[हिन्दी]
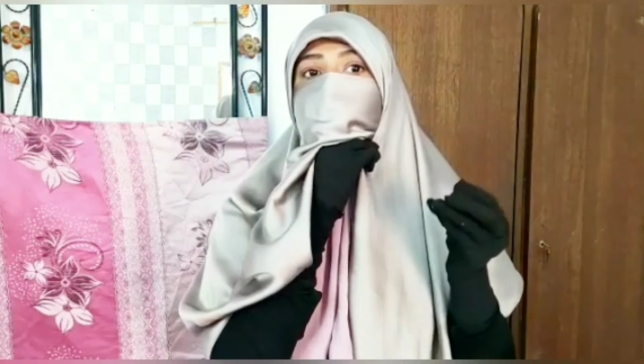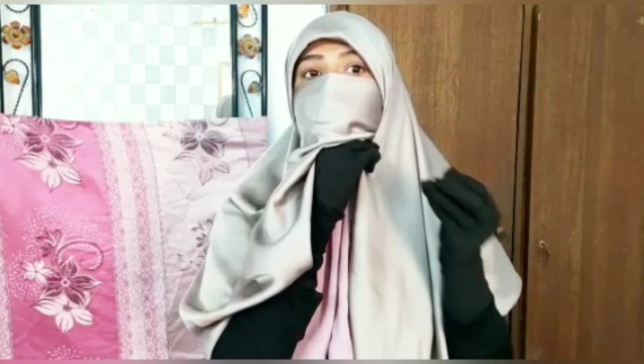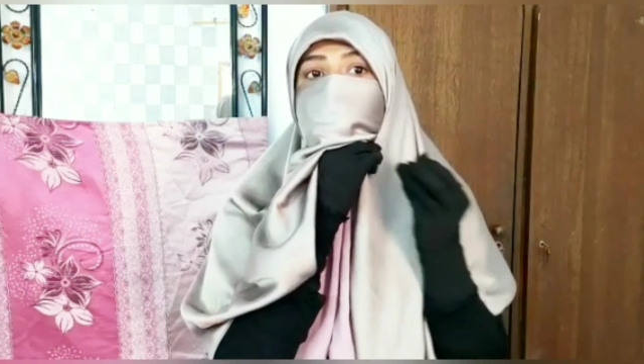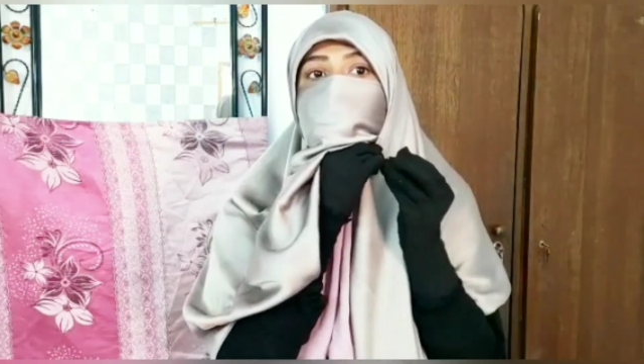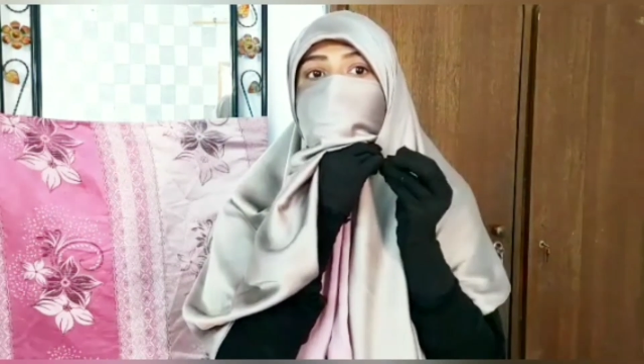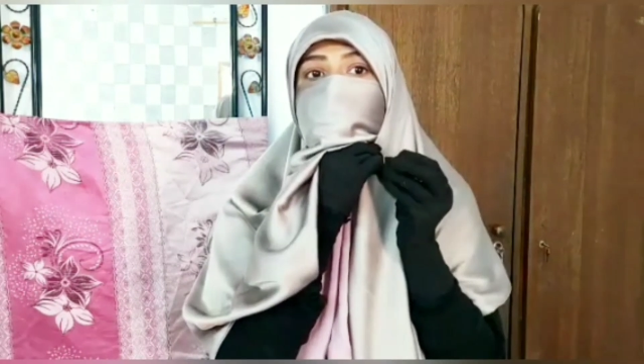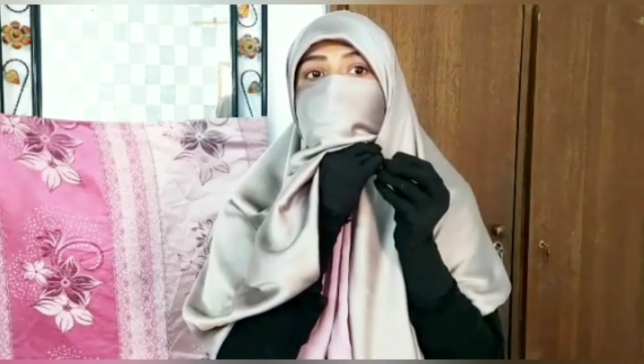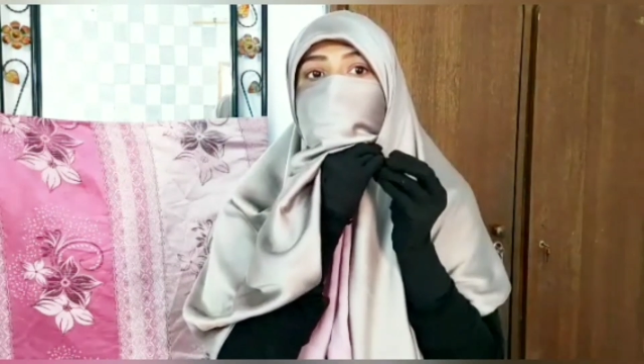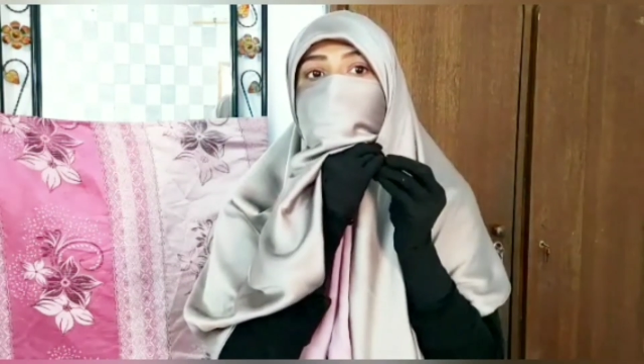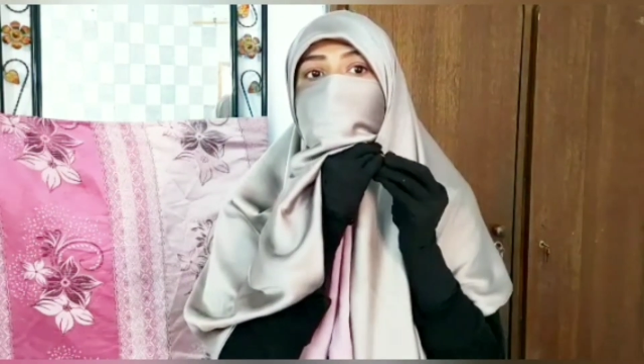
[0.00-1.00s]
इसे पिन अप
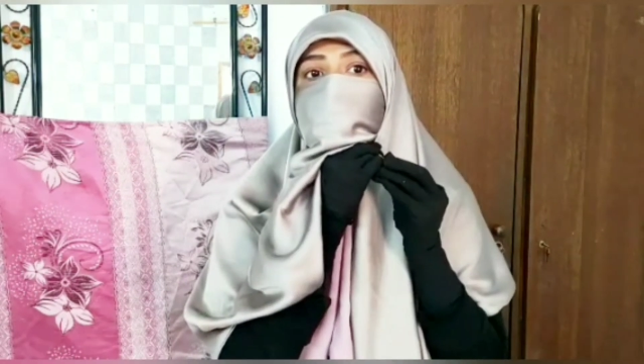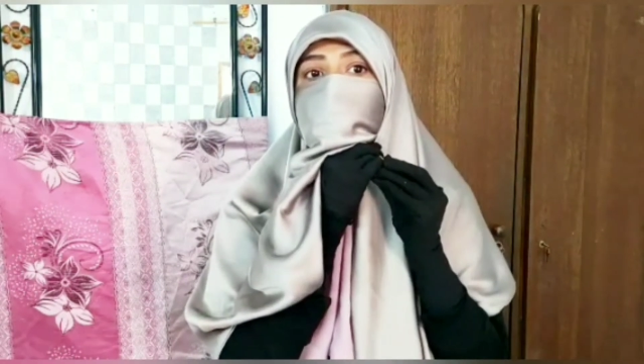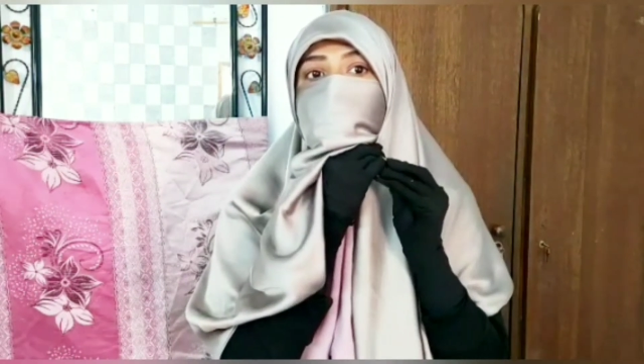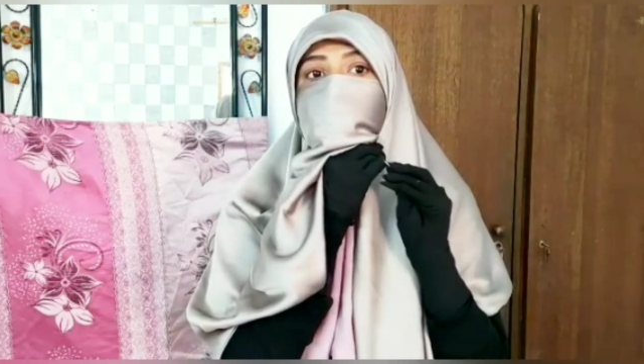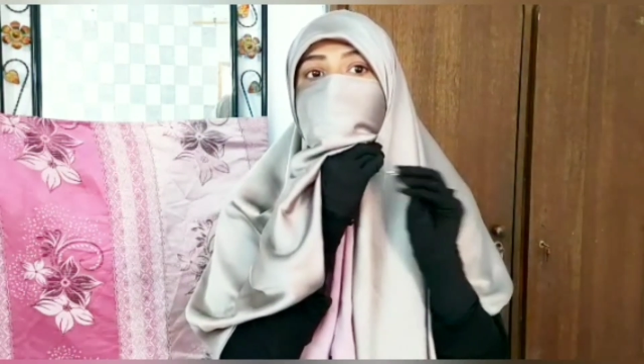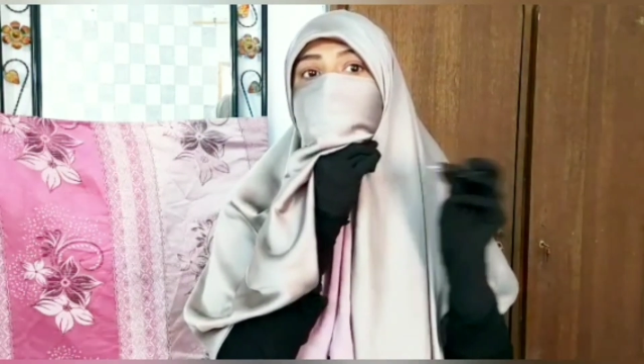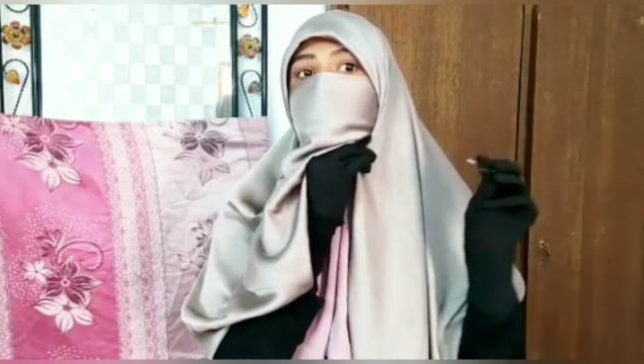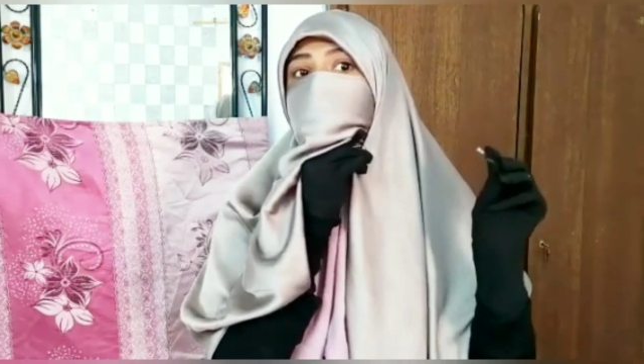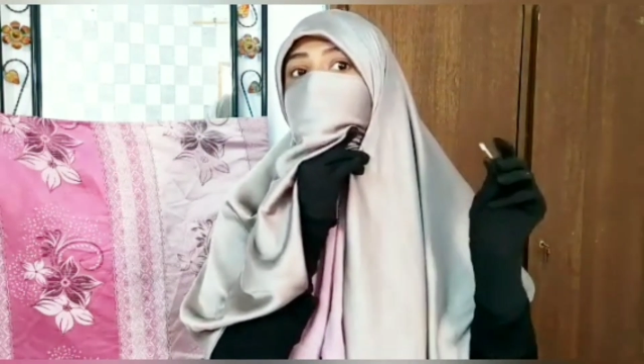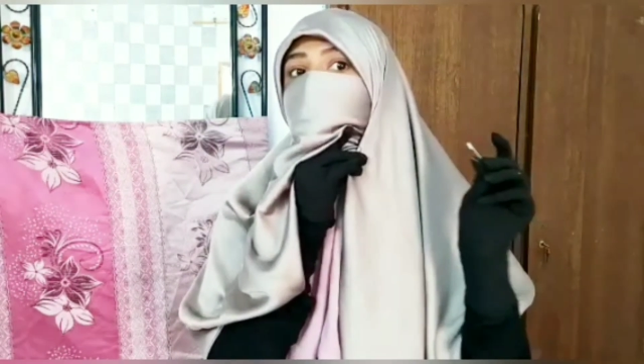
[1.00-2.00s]
करने के लिए
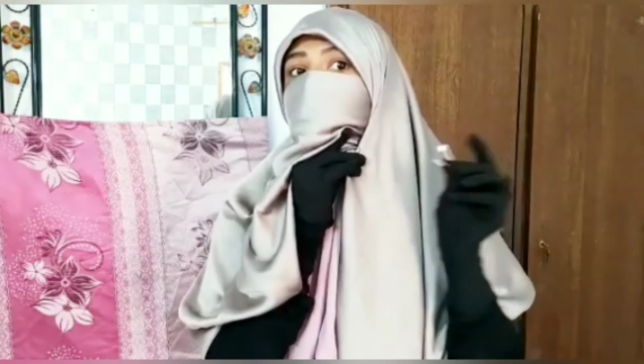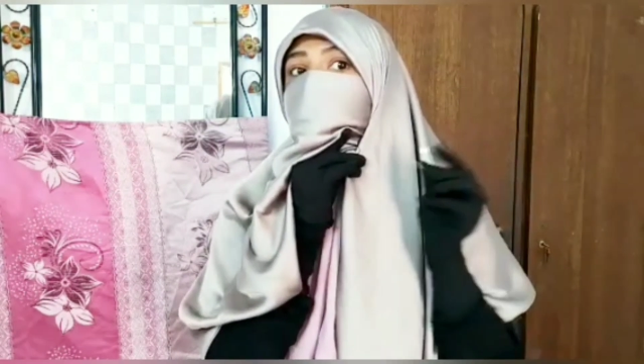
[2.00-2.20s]
मेक श्योर